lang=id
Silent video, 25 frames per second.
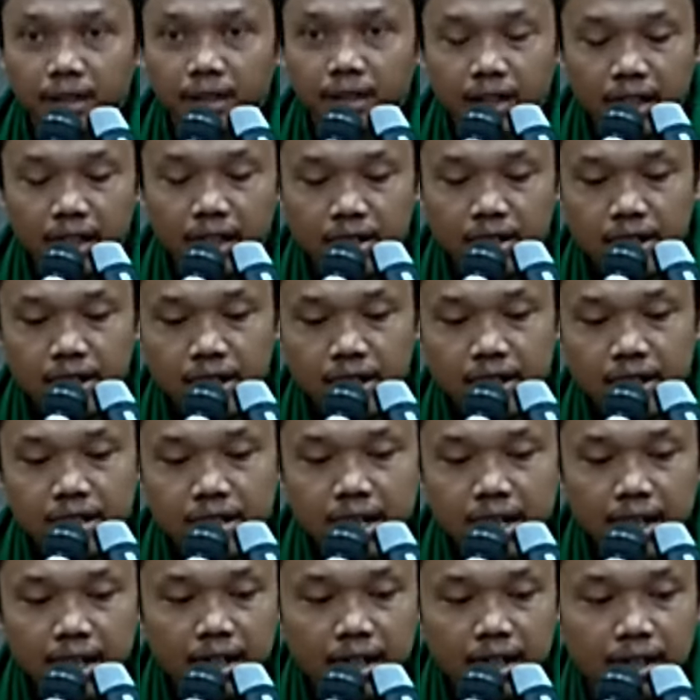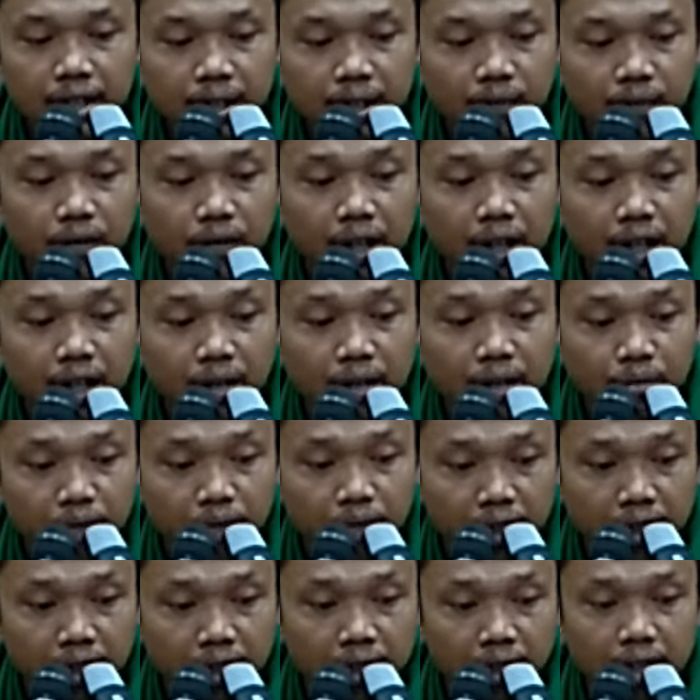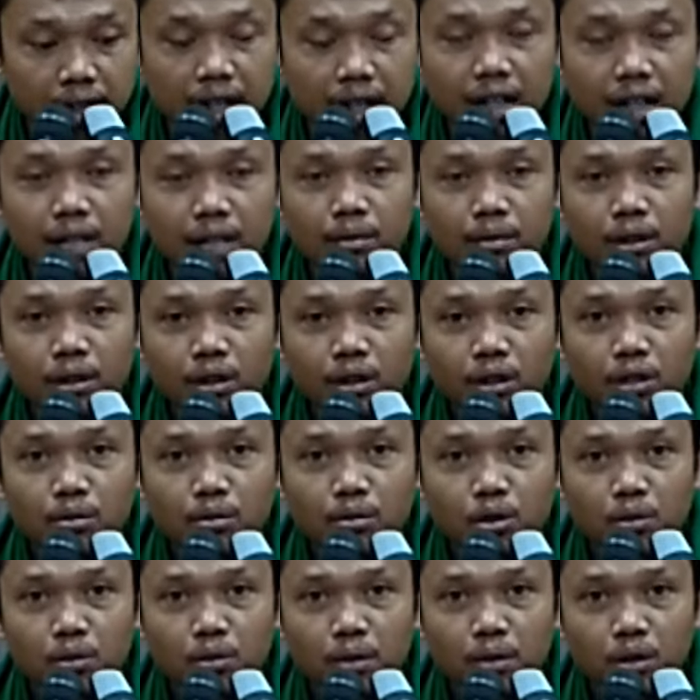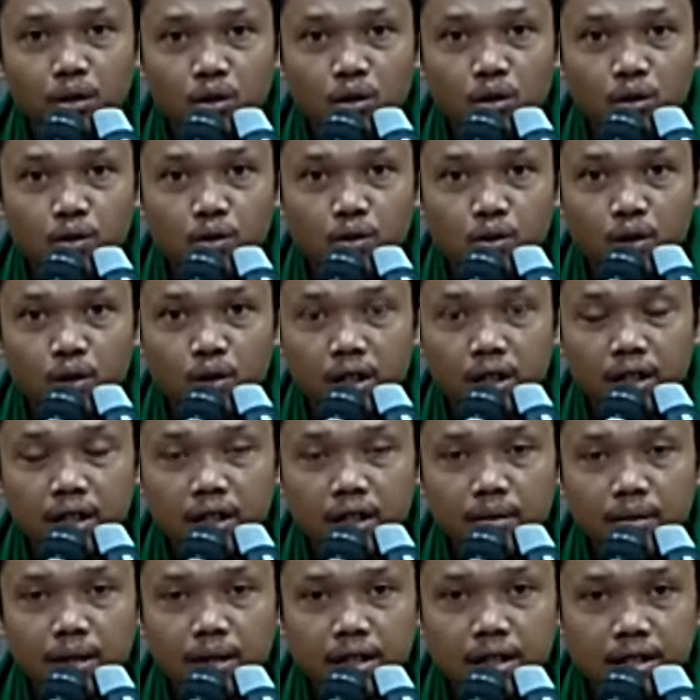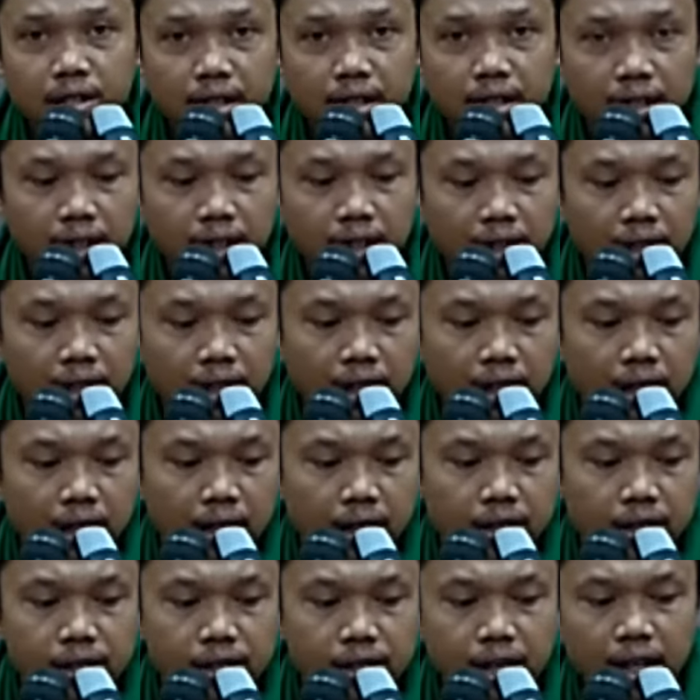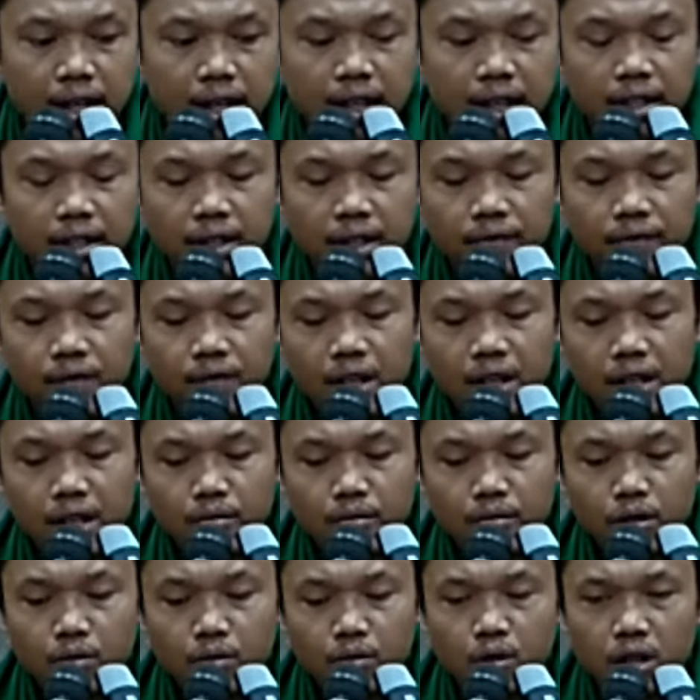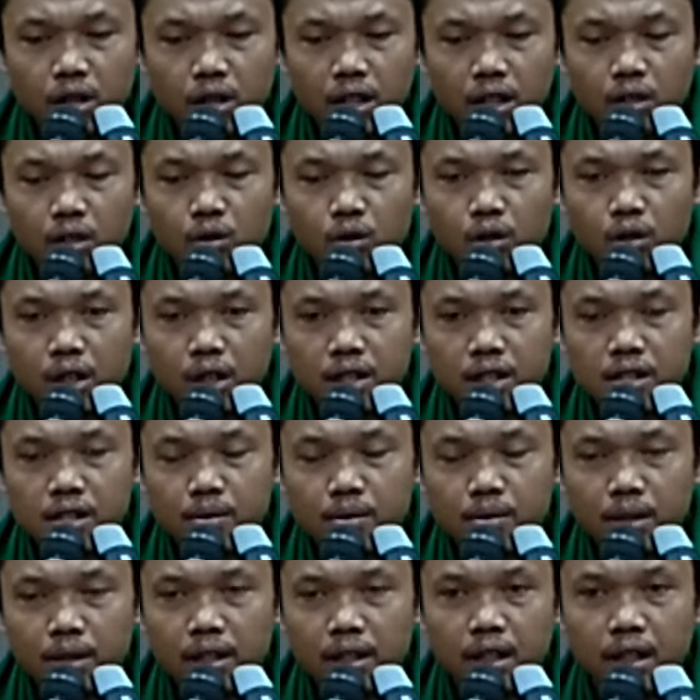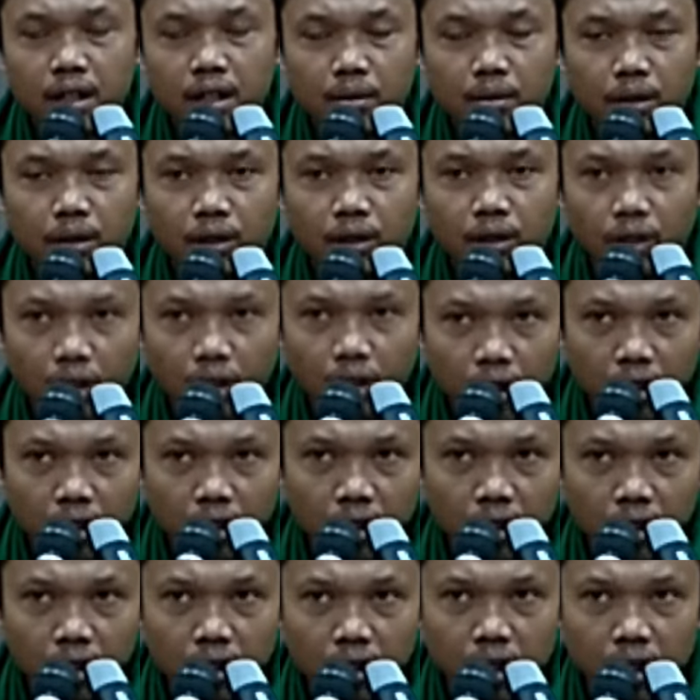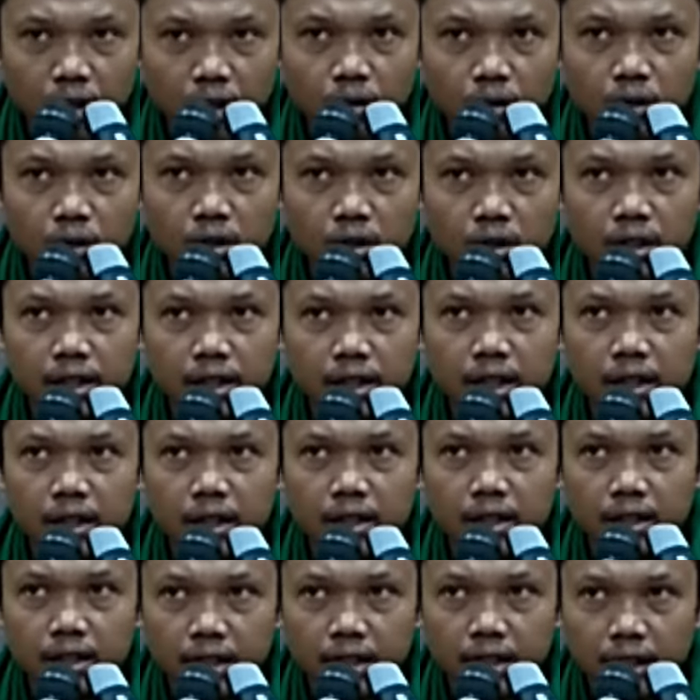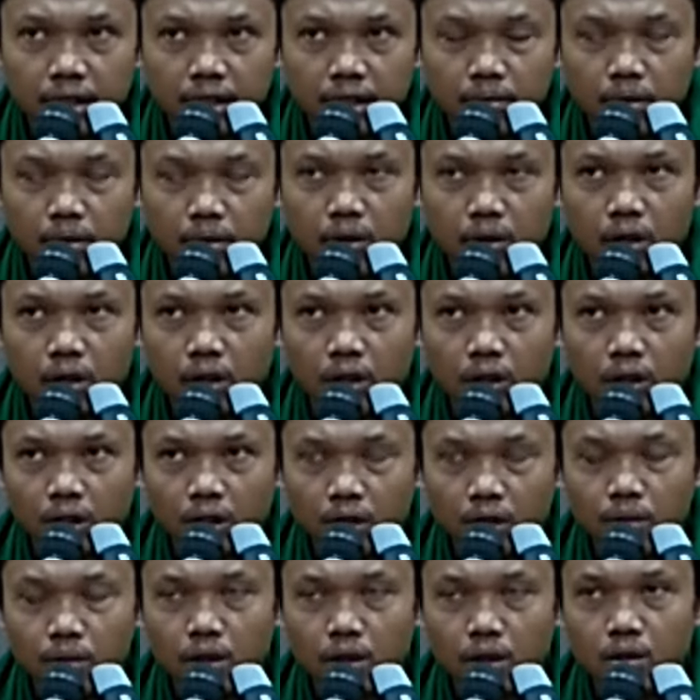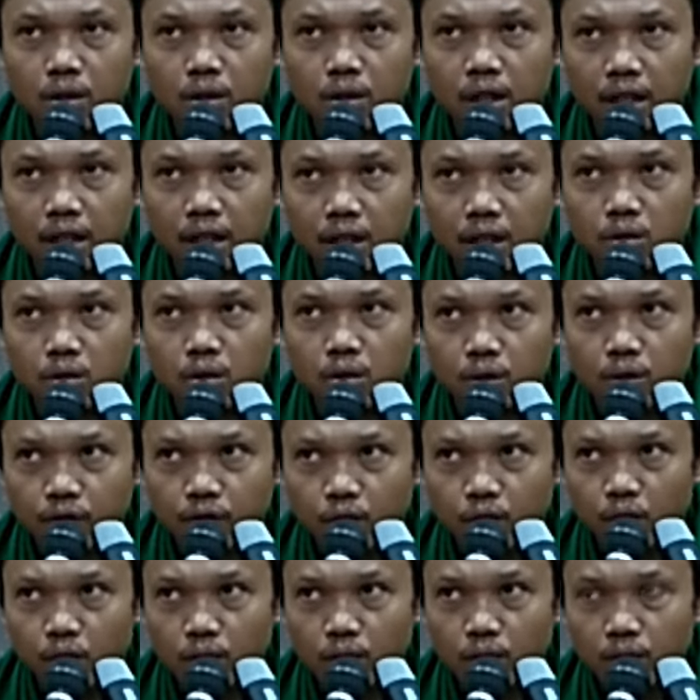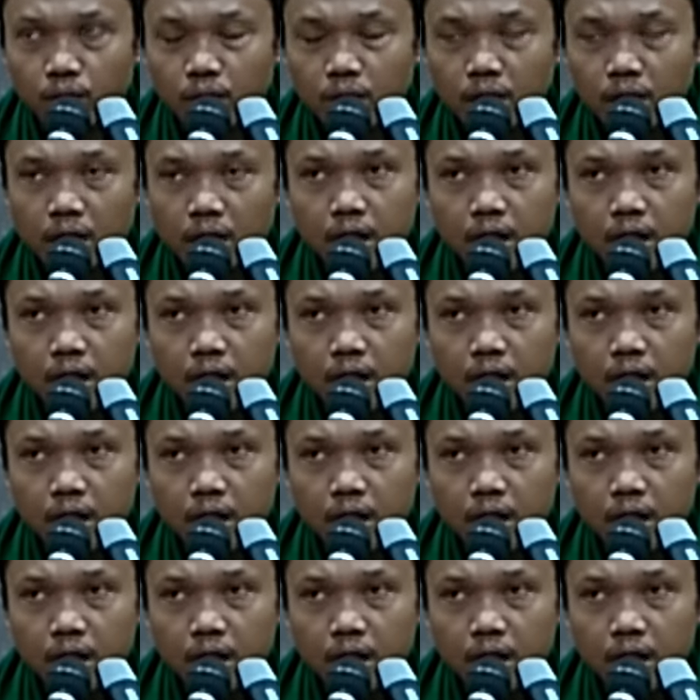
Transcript: Nah, jadi jangan difahami kalam Allah berupa huruf, suara, dan bahasa. Jangan difahami bahwa Al-Quran sebagai kalam Allah, lalu diyakini bahwa Allah mengeluarkan huruf-huruf.